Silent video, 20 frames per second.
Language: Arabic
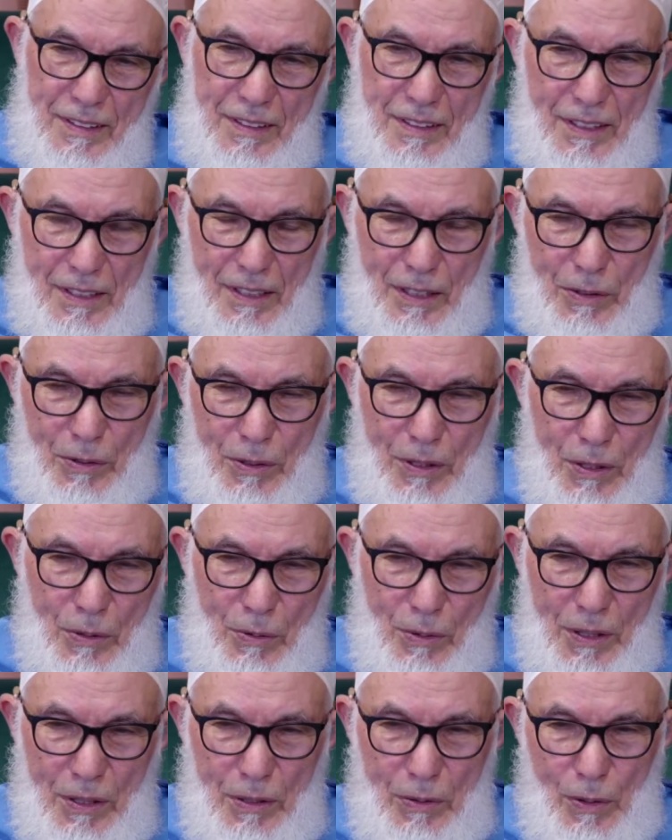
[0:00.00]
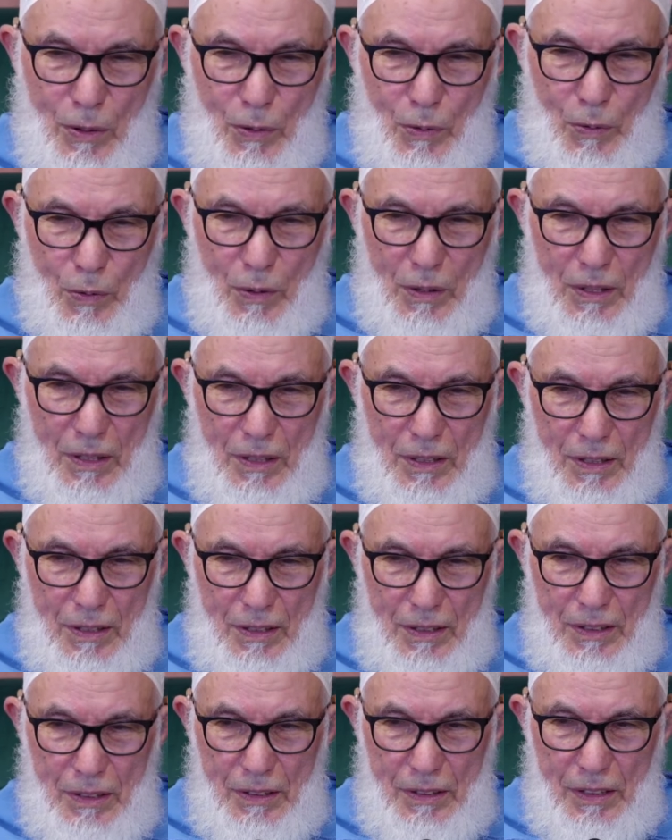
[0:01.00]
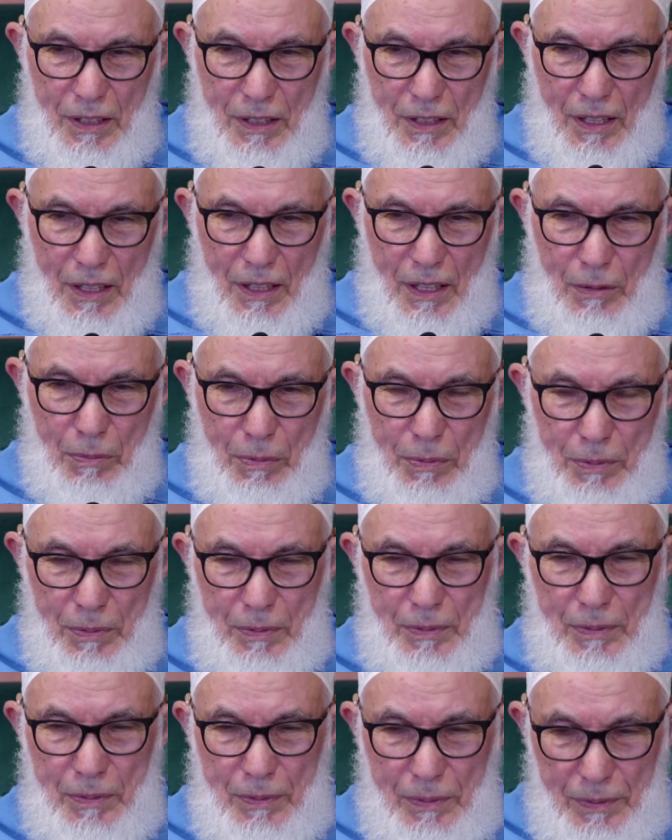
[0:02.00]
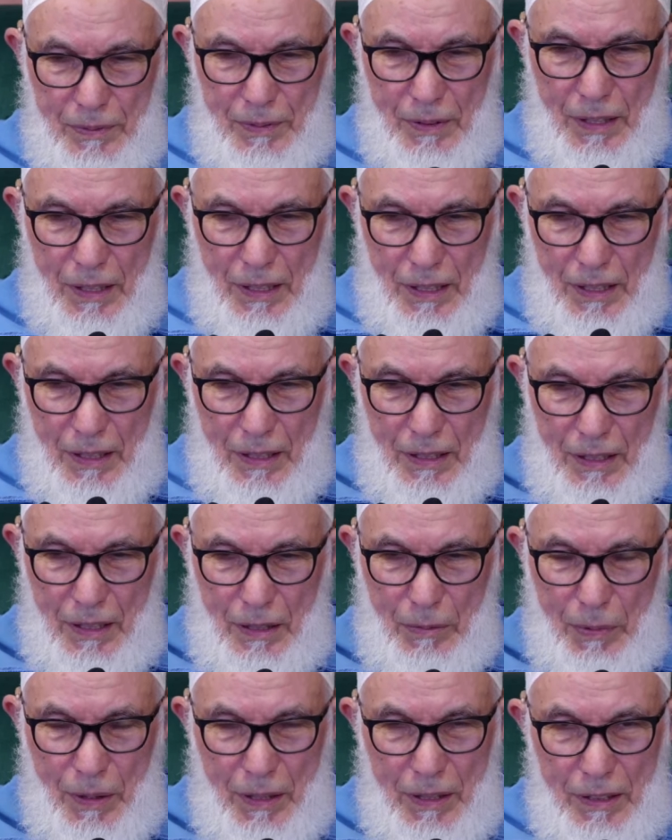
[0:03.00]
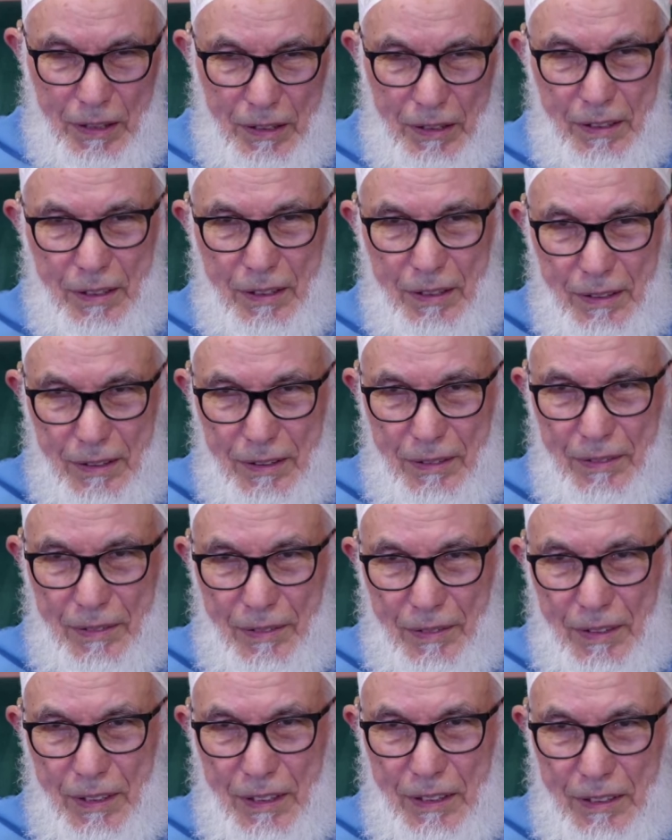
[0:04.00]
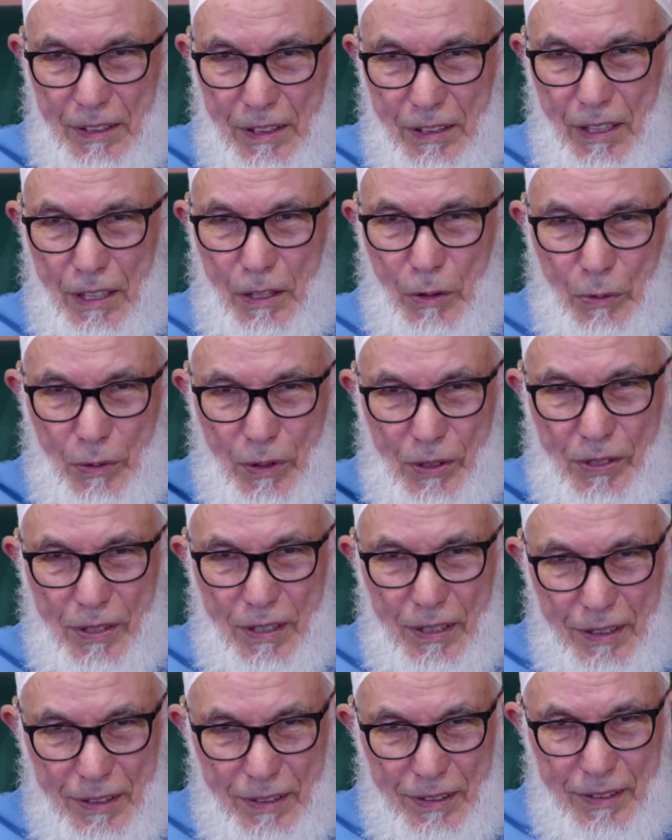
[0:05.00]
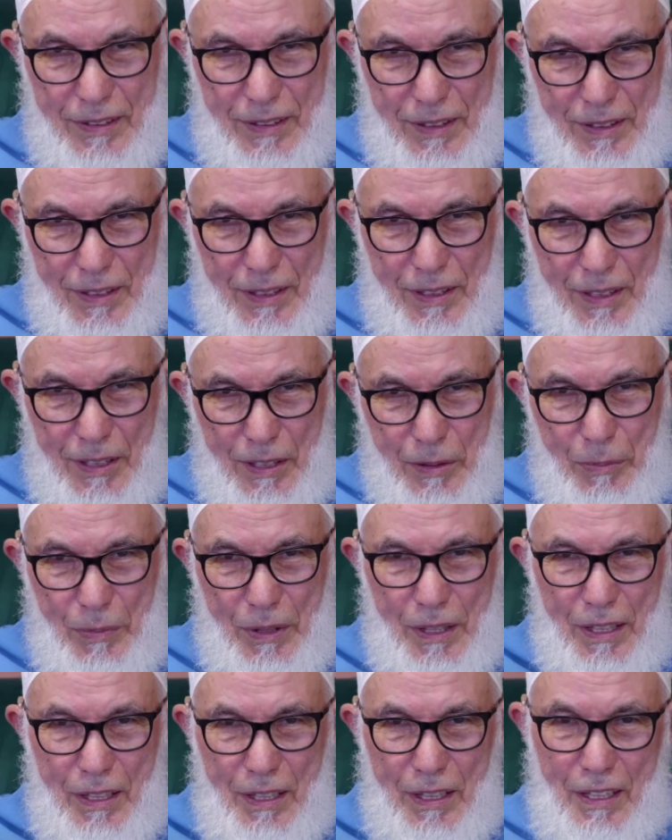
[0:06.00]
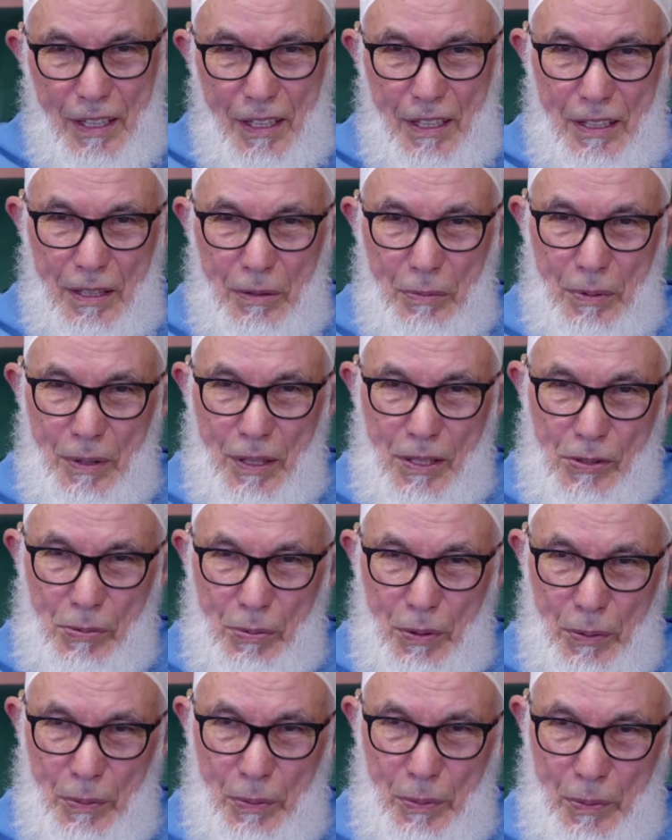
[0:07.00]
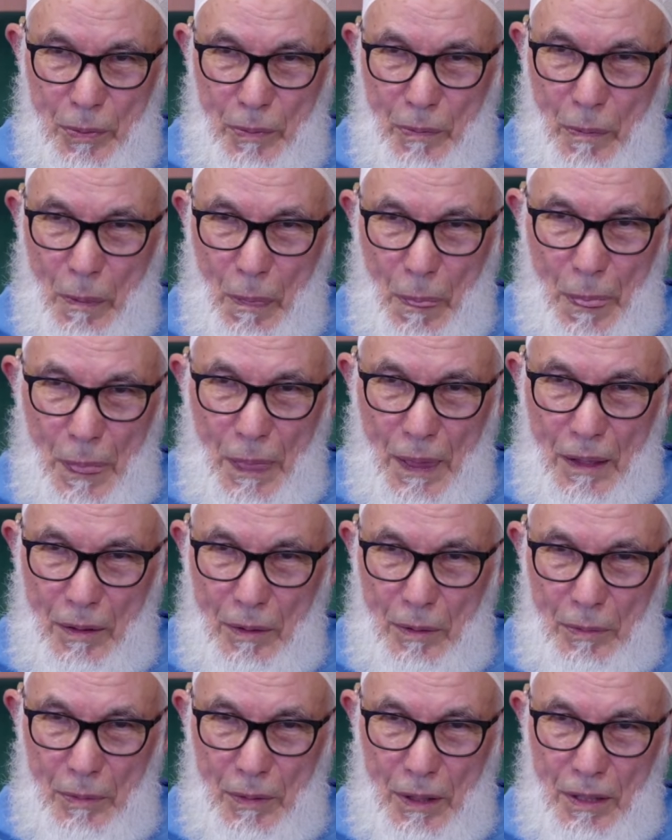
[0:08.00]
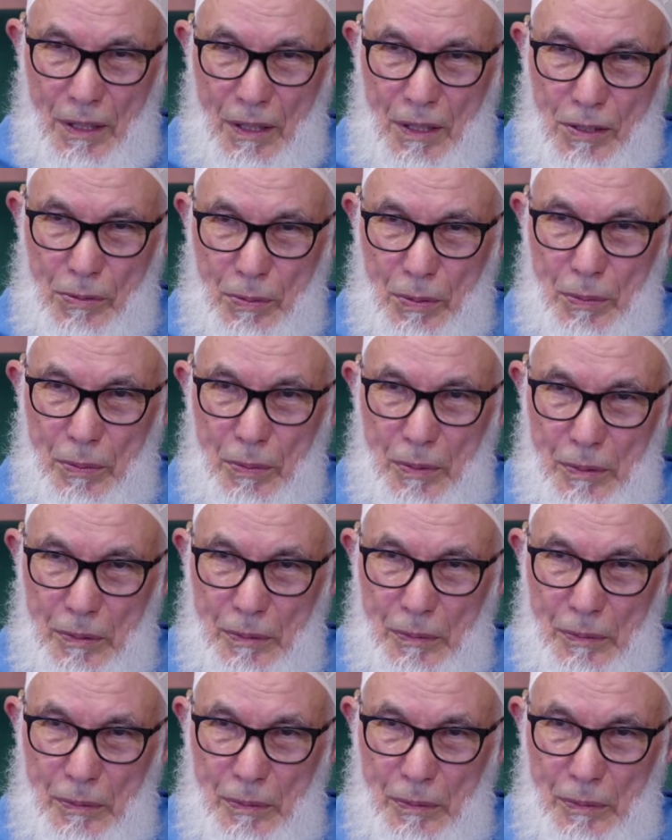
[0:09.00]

كرره الإخوان وهو الانتظار البليد انتظار النصر من غير الأخذ بالأسباب من غير الأسباب